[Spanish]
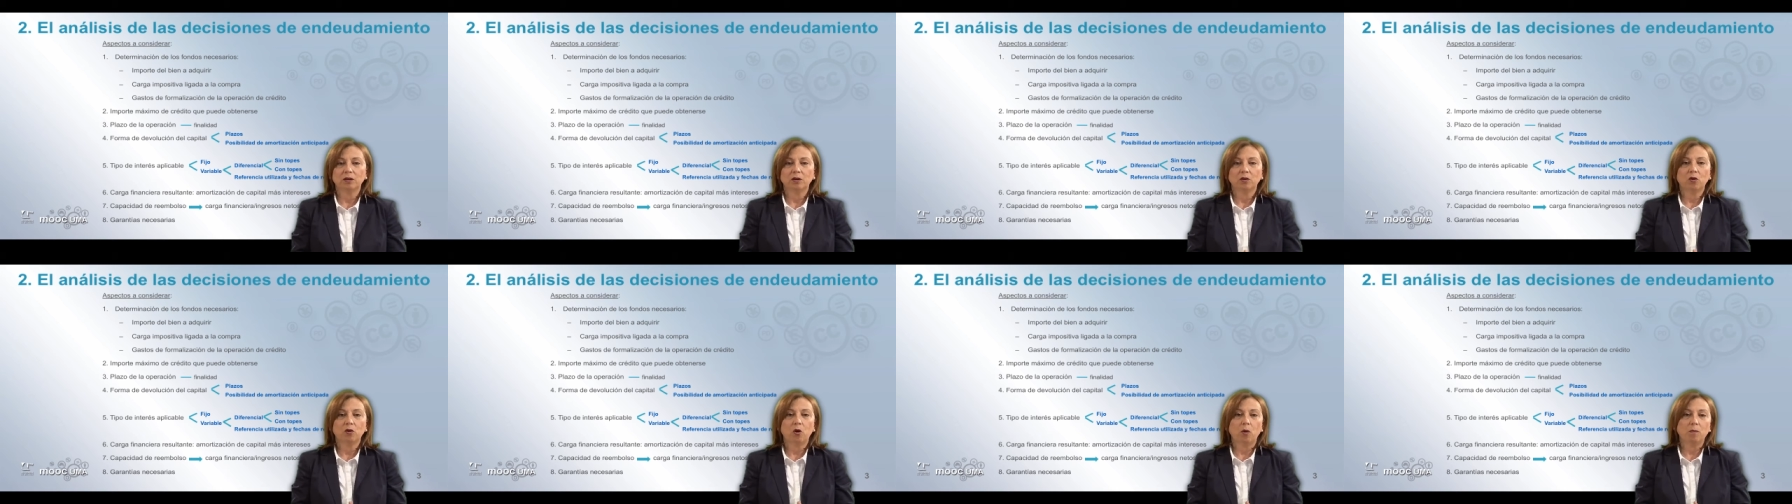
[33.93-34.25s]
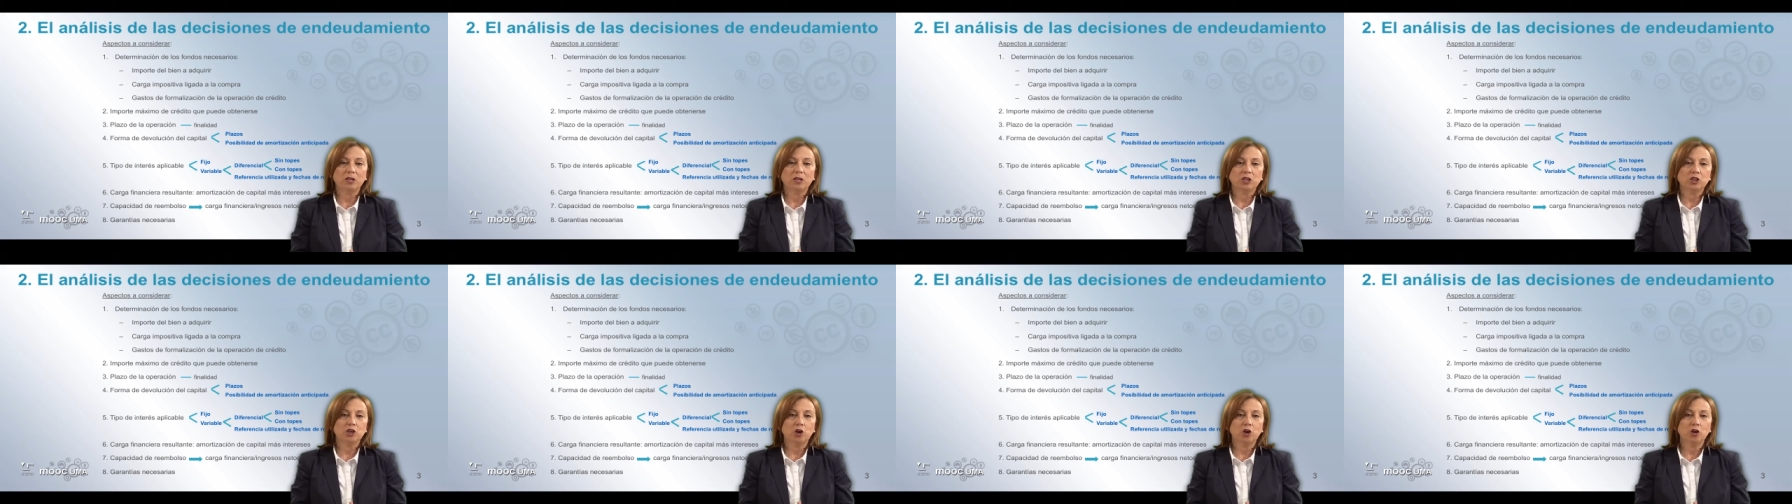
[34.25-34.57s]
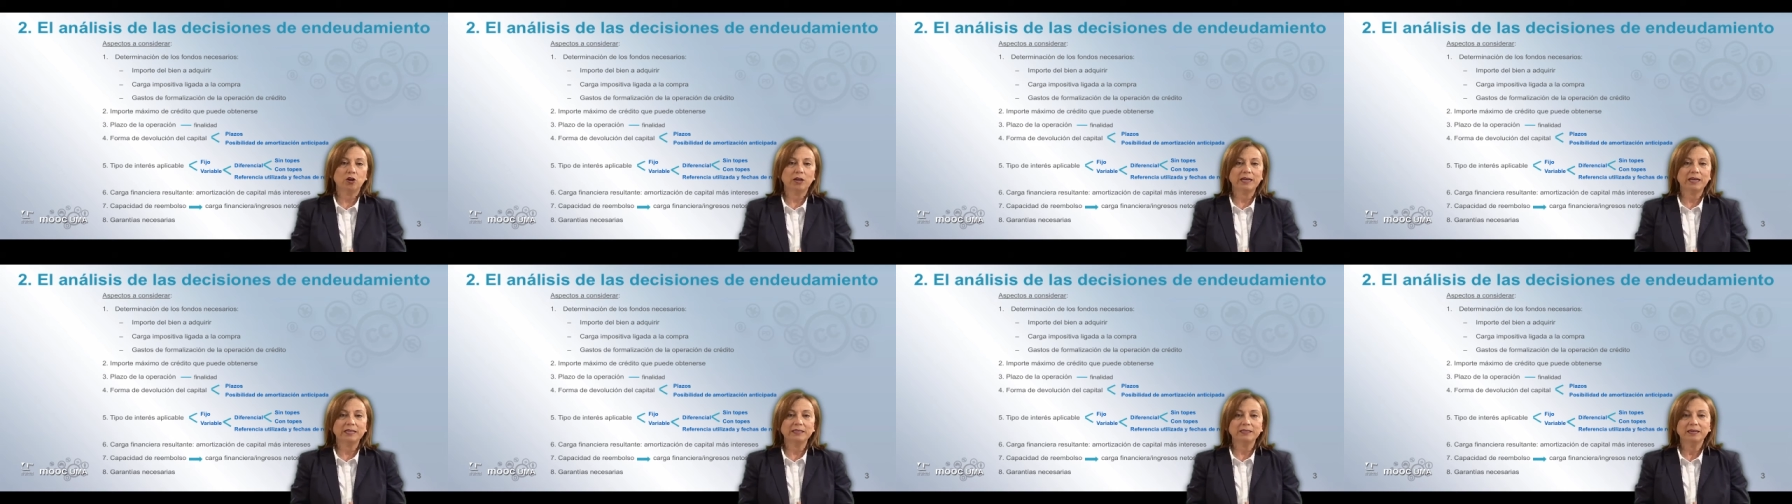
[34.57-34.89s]

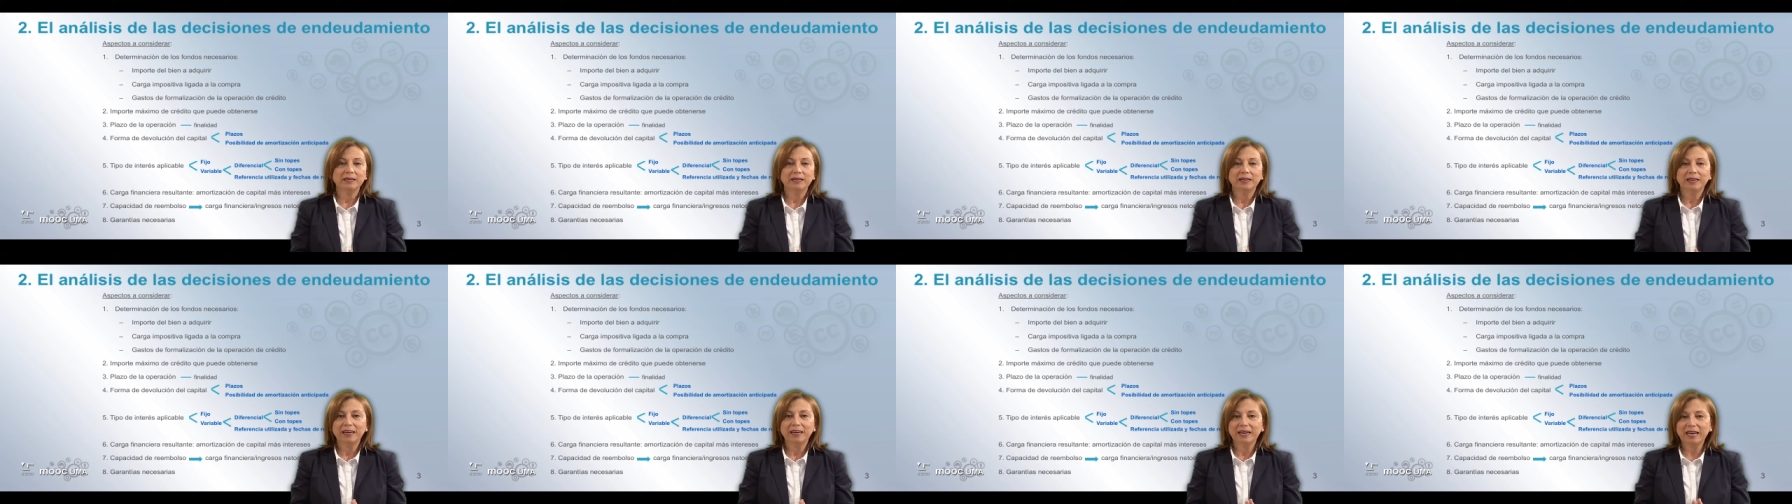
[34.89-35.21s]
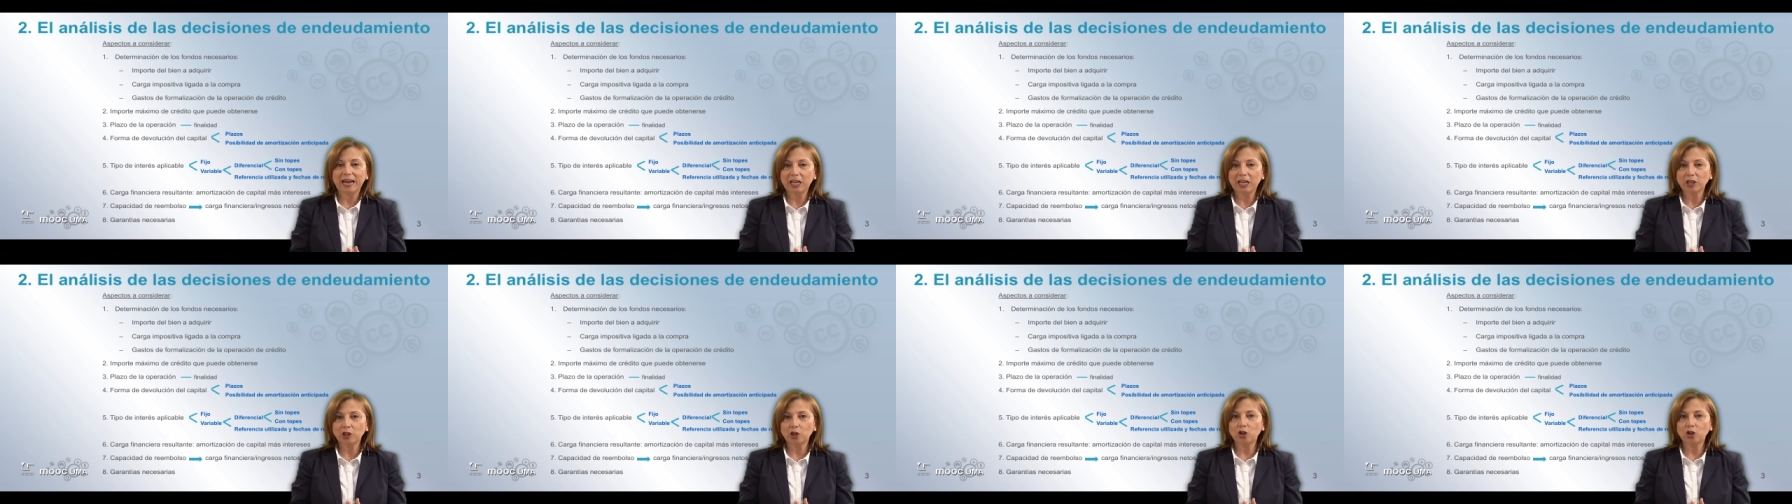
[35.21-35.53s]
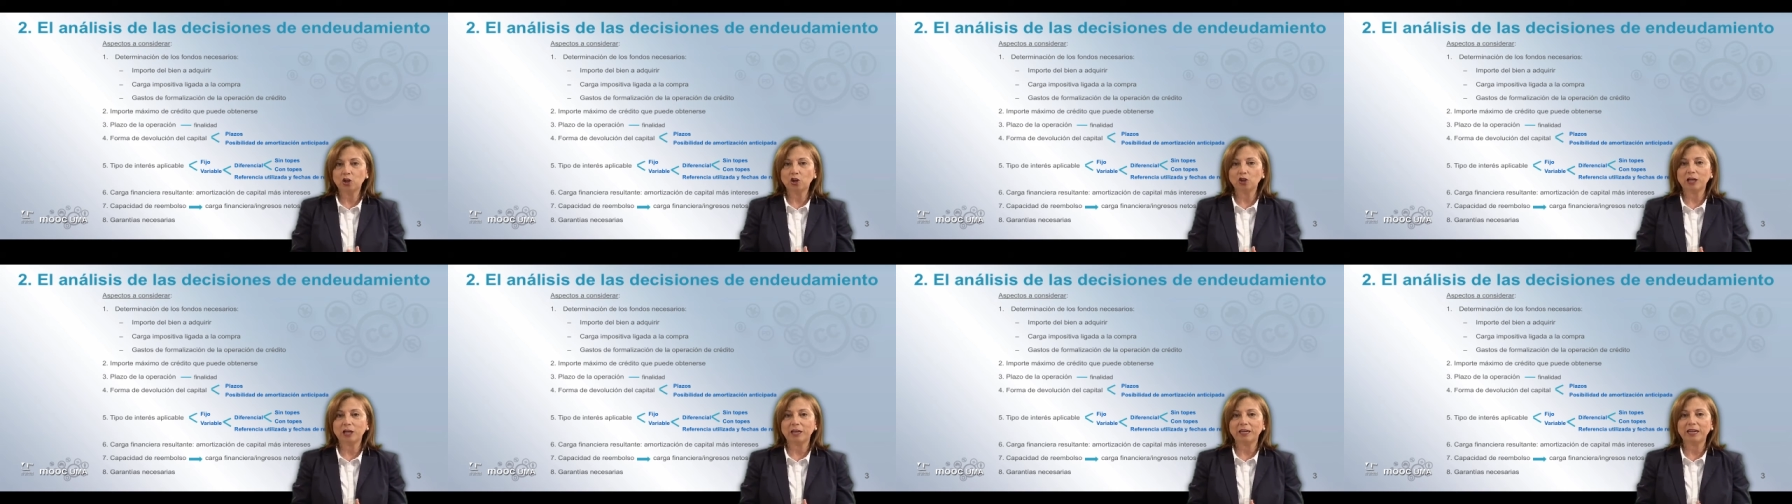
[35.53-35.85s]
comisiones, gastos
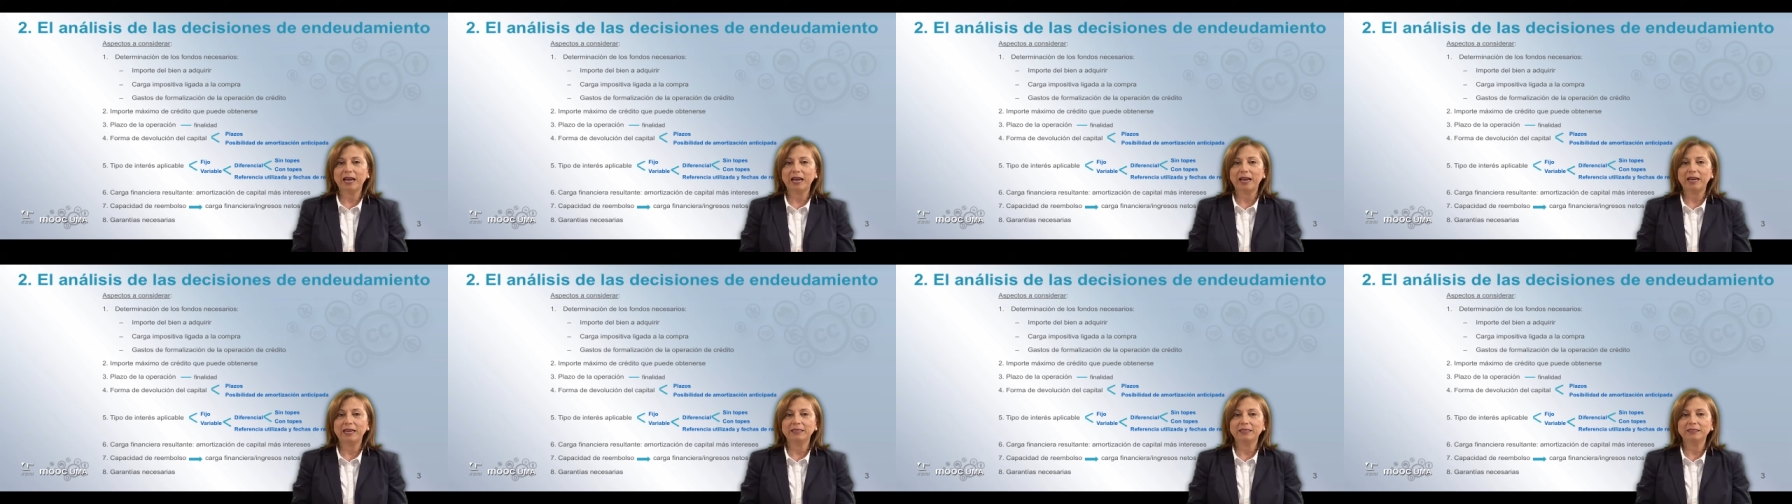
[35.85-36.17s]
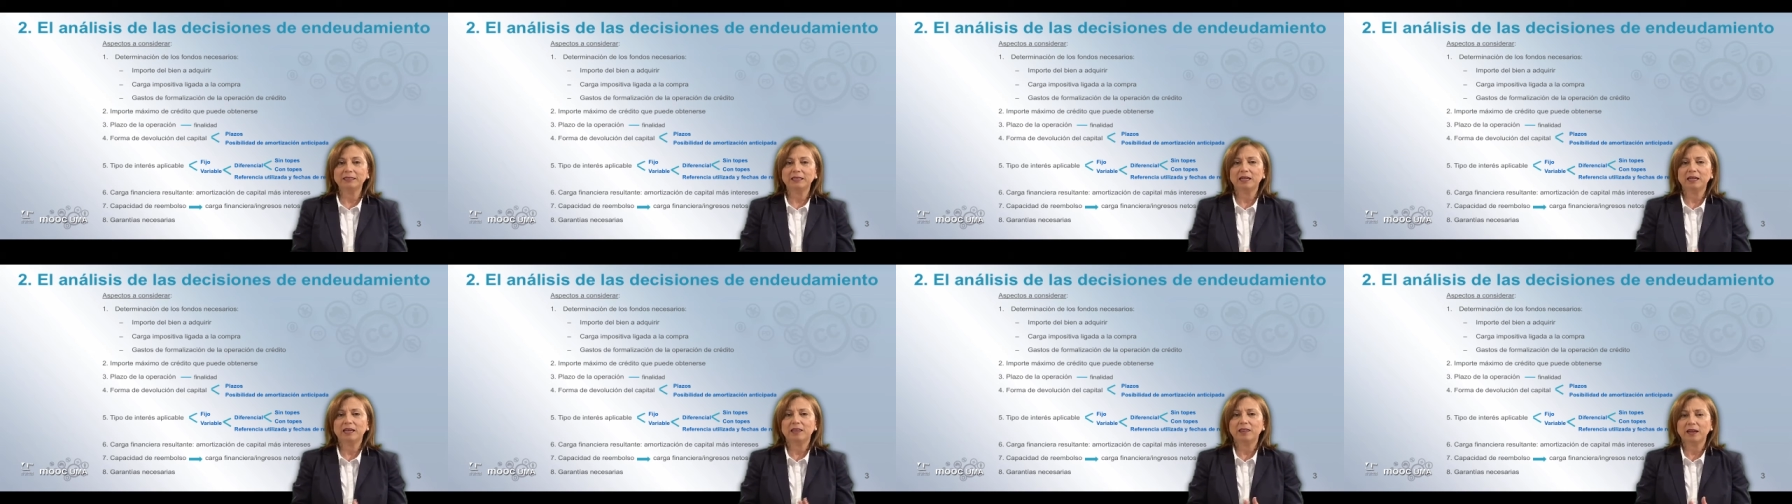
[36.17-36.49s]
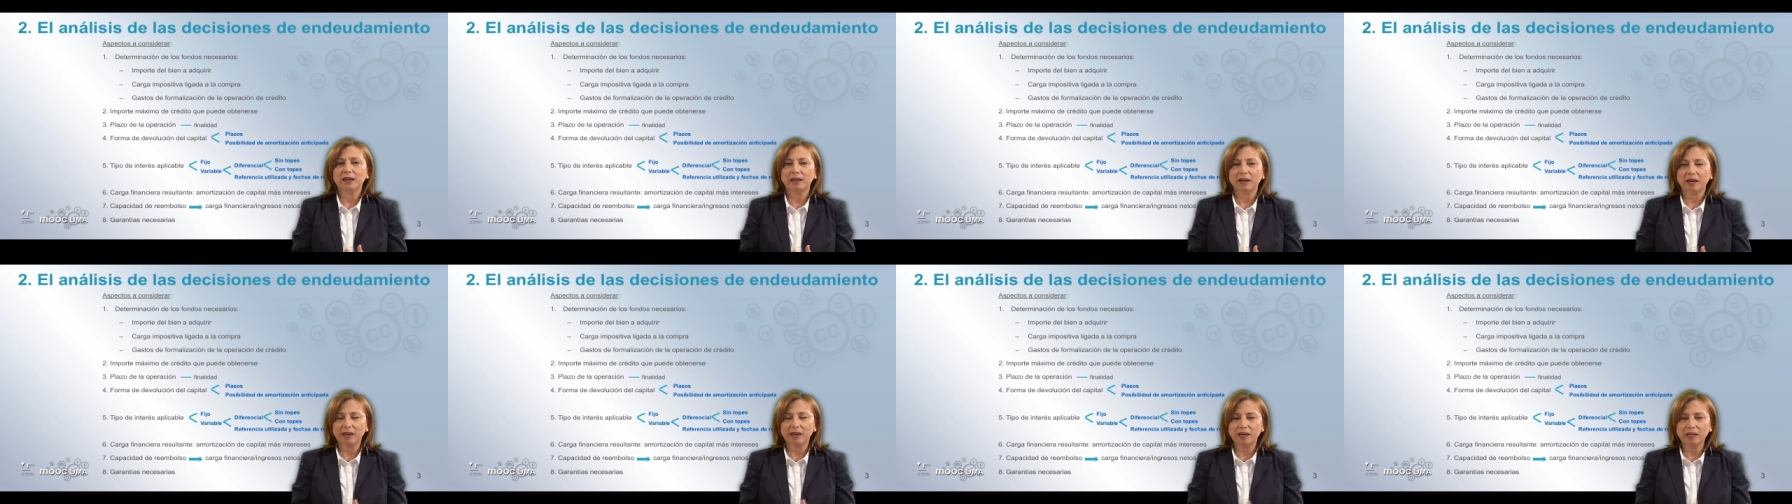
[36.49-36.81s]
notariales y de
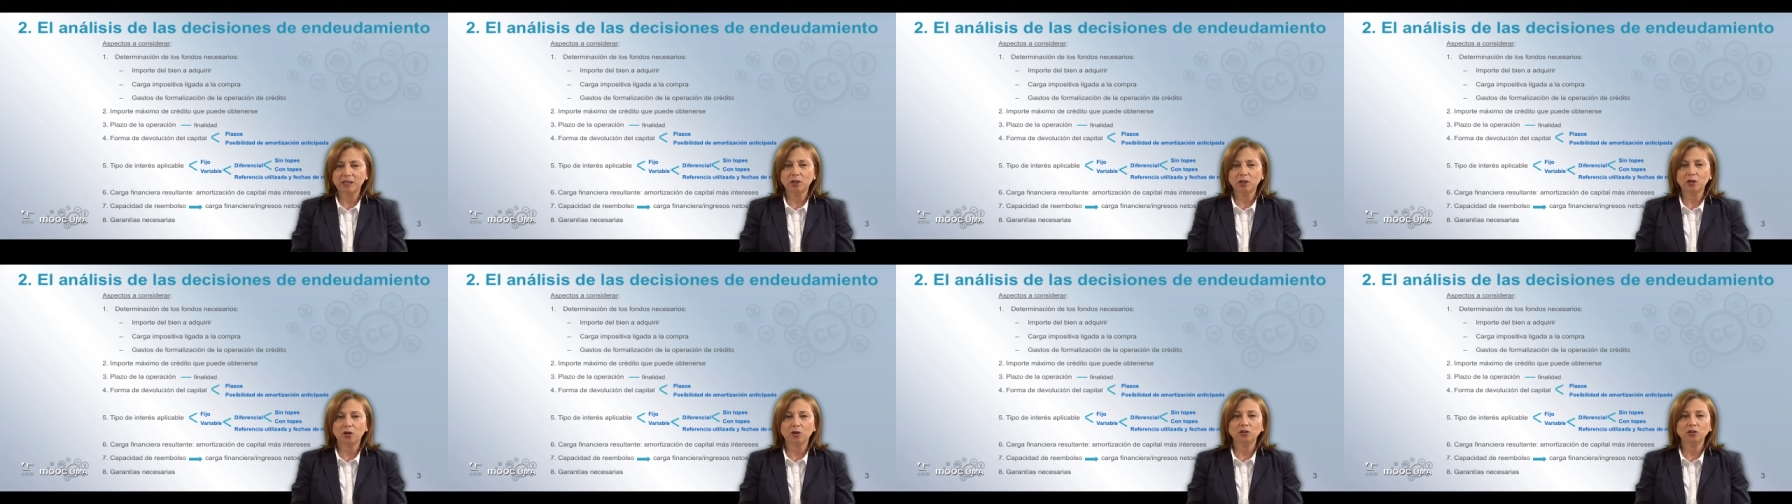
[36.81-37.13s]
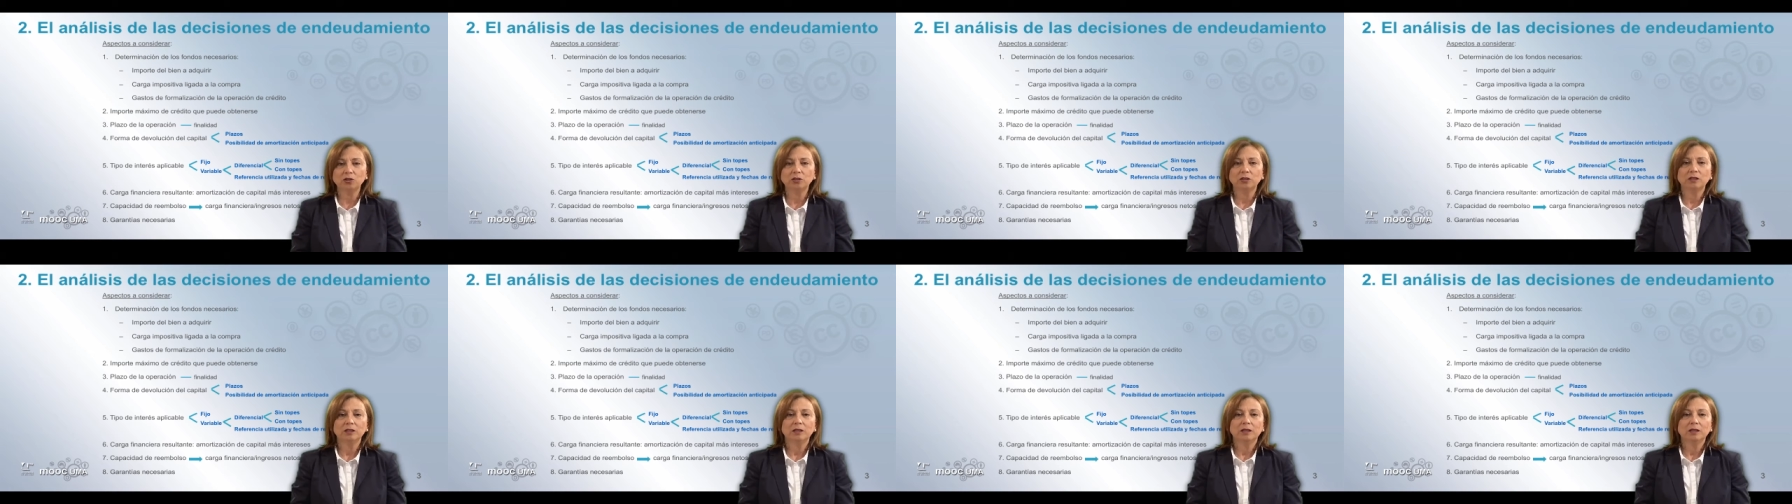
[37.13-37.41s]
registro,